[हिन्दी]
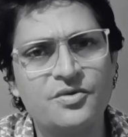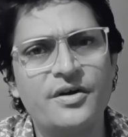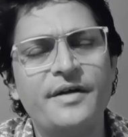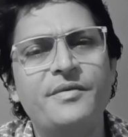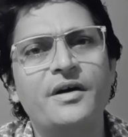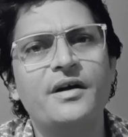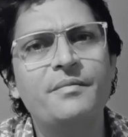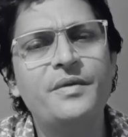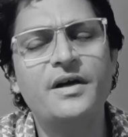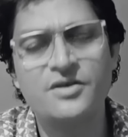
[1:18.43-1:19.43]
सब्सक्राइब
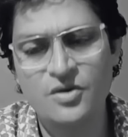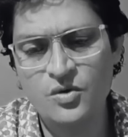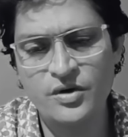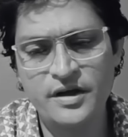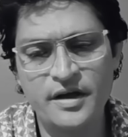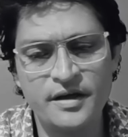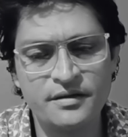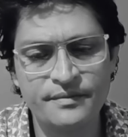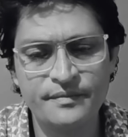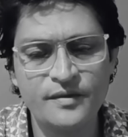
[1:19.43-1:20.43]
करना बेहद ज़रूरी है
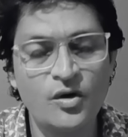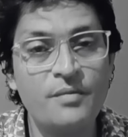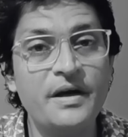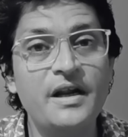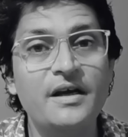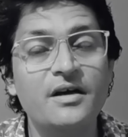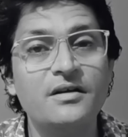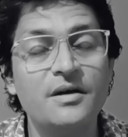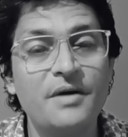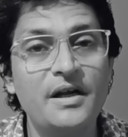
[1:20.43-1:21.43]
और बेल
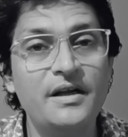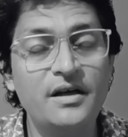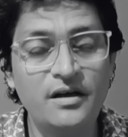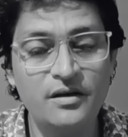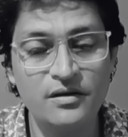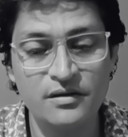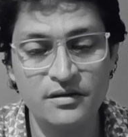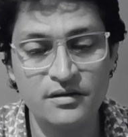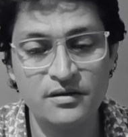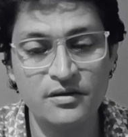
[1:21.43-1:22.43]
आइकन दबा लेना
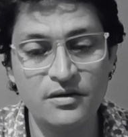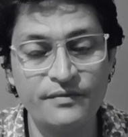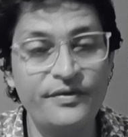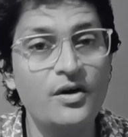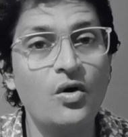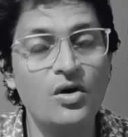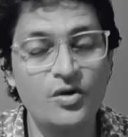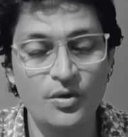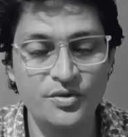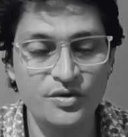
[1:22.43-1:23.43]
और फिर
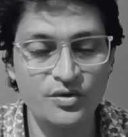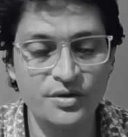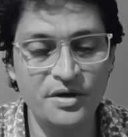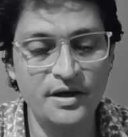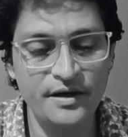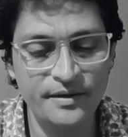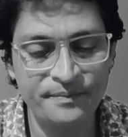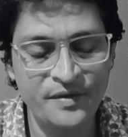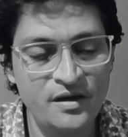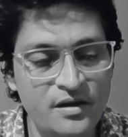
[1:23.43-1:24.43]
ऑल के ऑप्शन को दबा
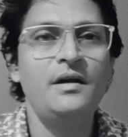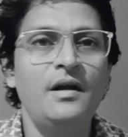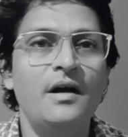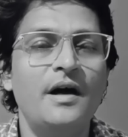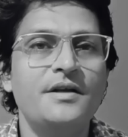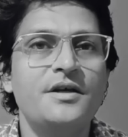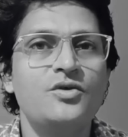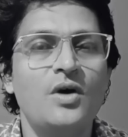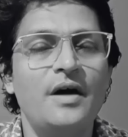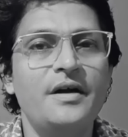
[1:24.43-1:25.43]
लेना आज
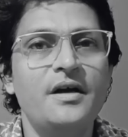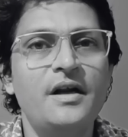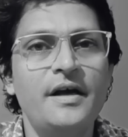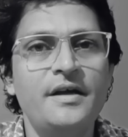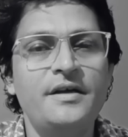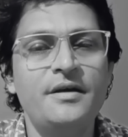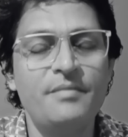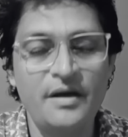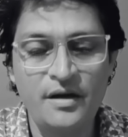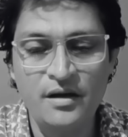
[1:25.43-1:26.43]
का जो आर्टिकल है
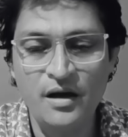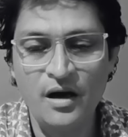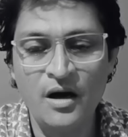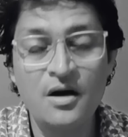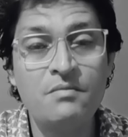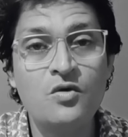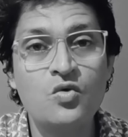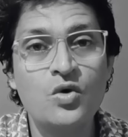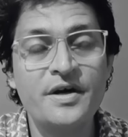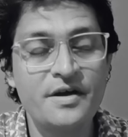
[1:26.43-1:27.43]
ये मैं अगम
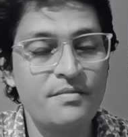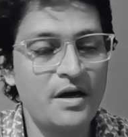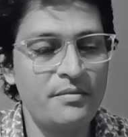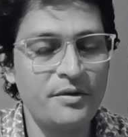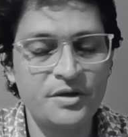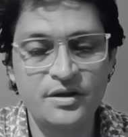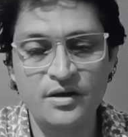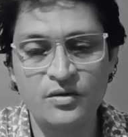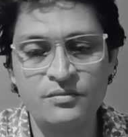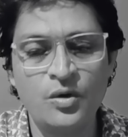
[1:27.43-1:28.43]
कुएं के बारे में
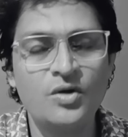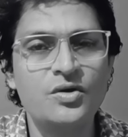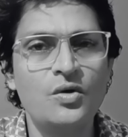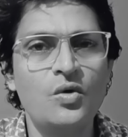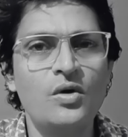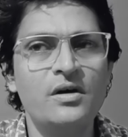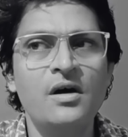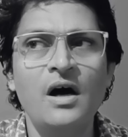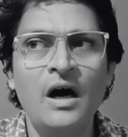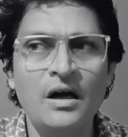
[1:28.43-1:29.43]
बता रहा हूँ बहुत से लोग
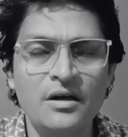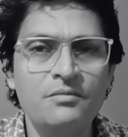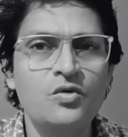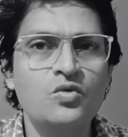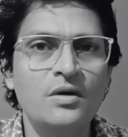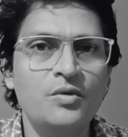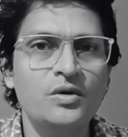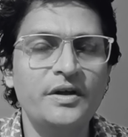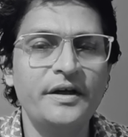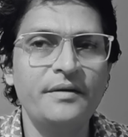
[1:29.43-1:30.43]
आगम कुआं
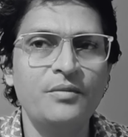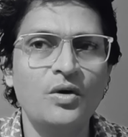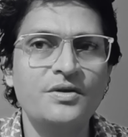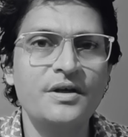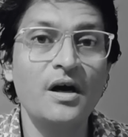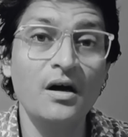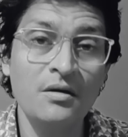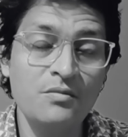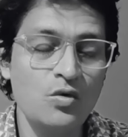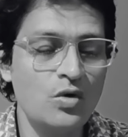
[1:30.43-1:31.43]
बोलते हैं बहुत से
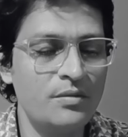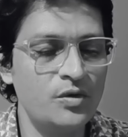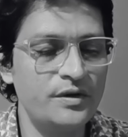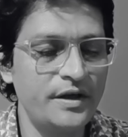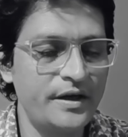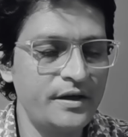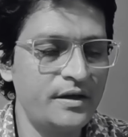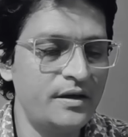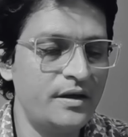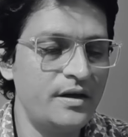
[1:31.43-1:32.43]
अगम कुआं बोलते
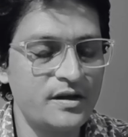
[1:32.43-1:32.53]
हैं